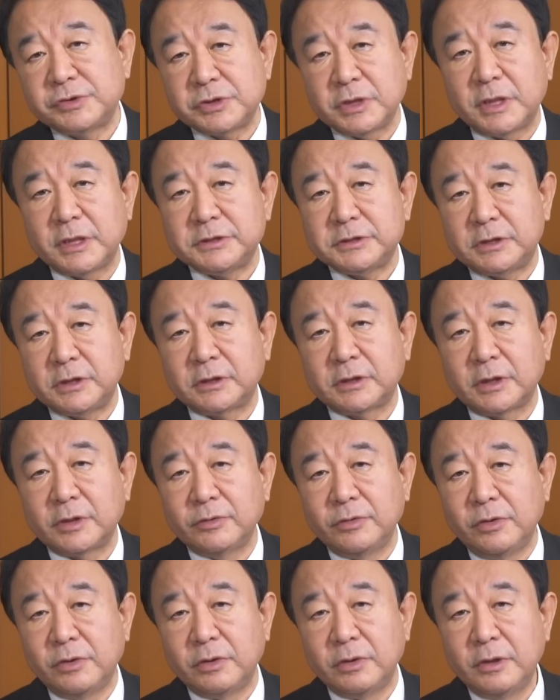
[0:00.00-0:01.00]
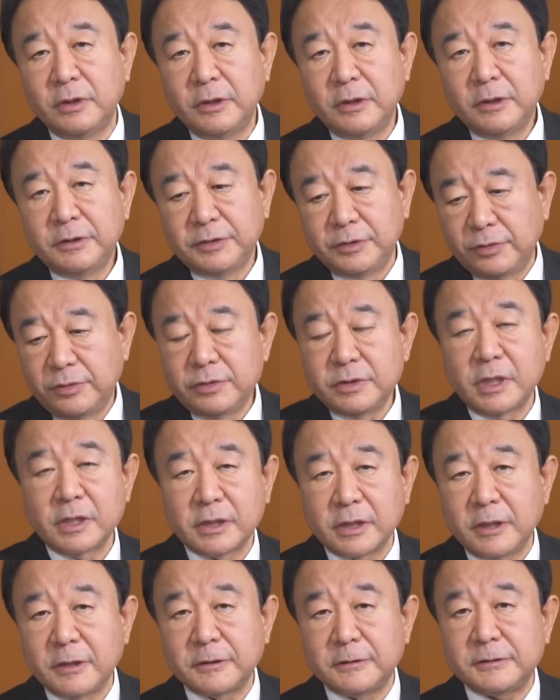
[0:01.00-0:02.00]
支配してたのを日本
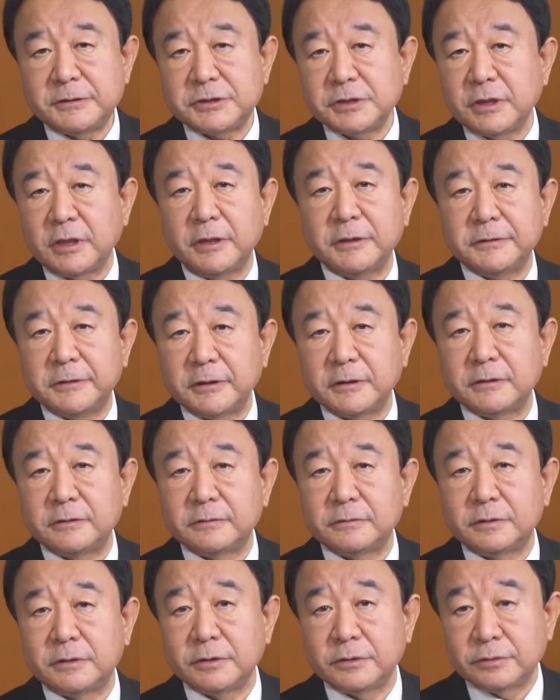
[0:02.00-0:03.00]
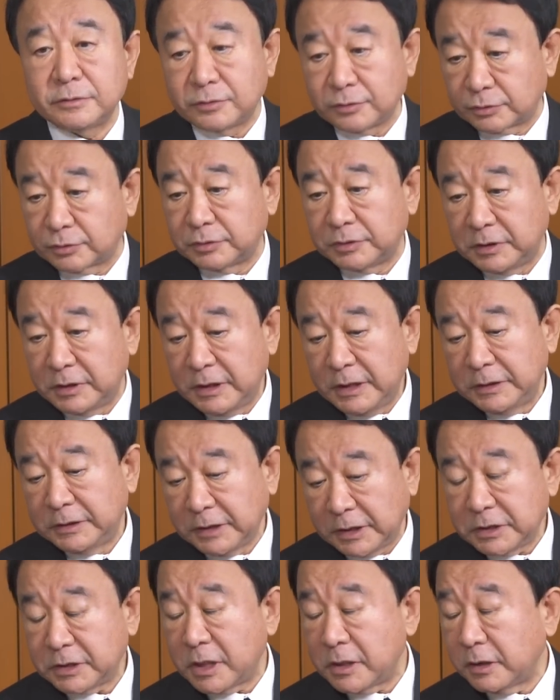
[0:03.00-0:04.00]
が代わりに支配できるっていうことに
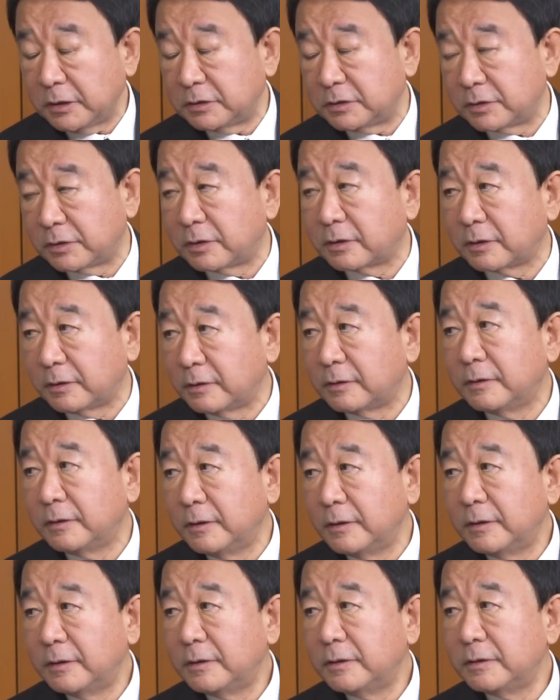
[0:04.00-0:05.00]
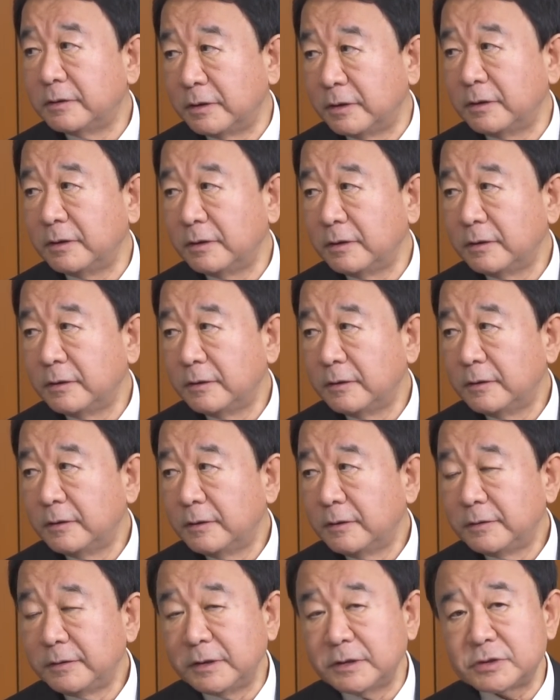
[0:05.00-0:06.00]
なれかかってるわけね、
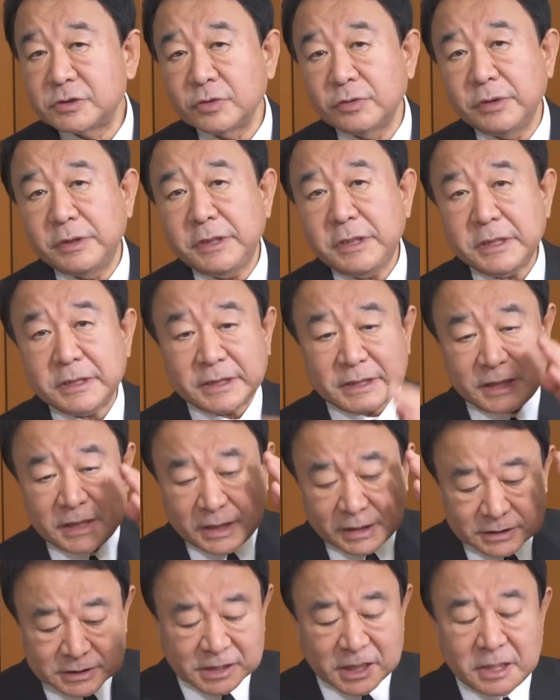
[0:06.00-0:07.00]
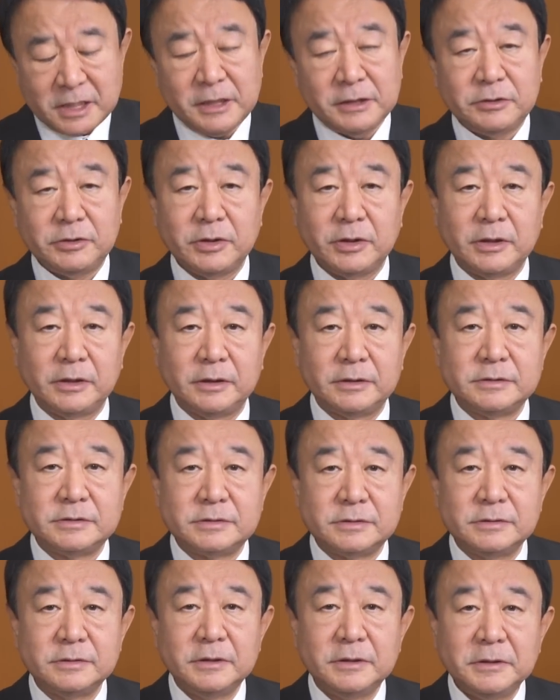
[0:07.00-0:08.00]
でそれに気が付かないといけないで
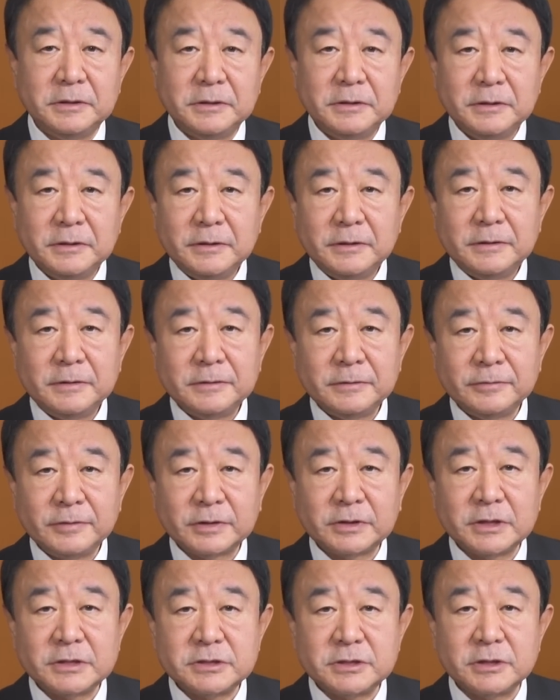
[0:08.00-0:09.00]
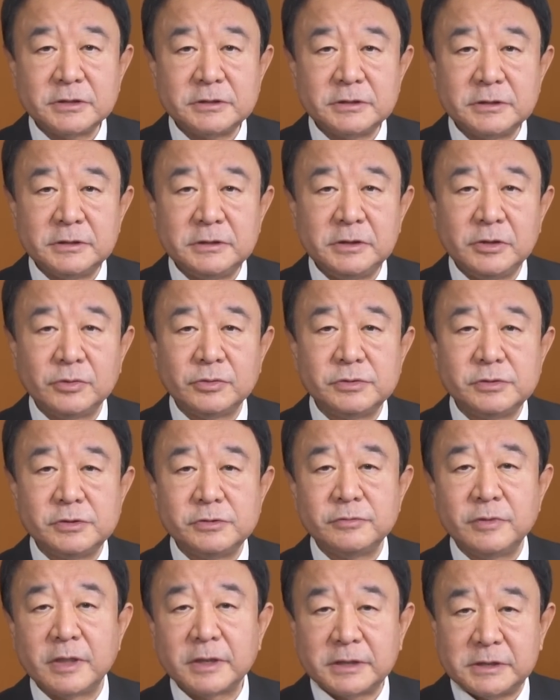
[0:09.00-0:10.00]
す私たち日本
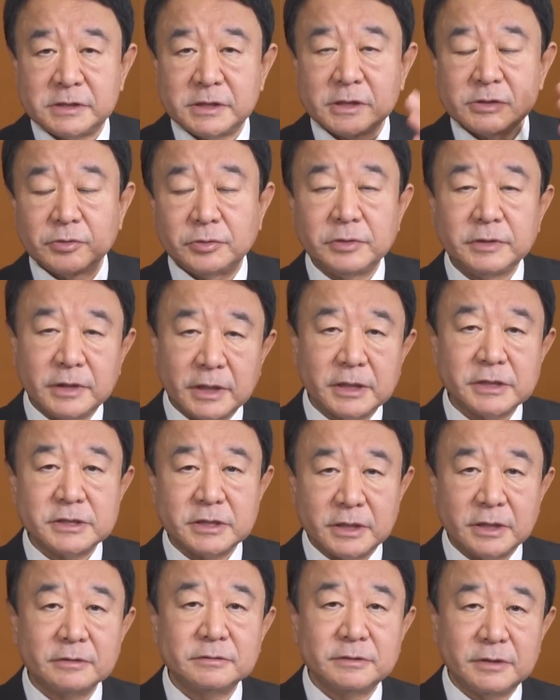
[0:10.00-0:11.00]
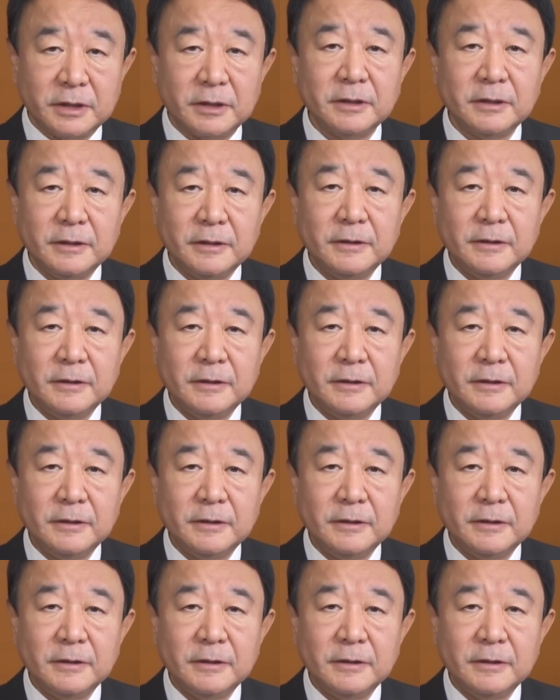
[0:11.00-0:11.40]
人は岸田総理だけじゃなくて